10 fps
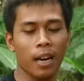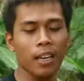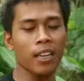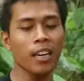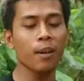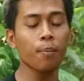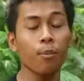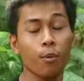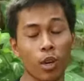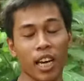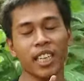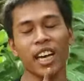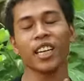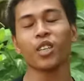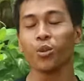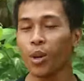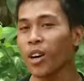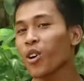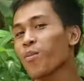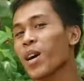harga mulai dari
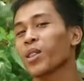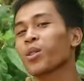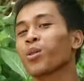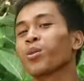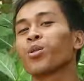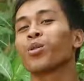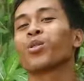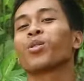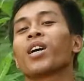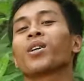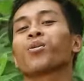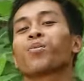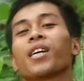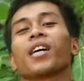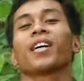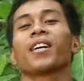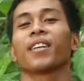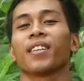2,7 juta rupiah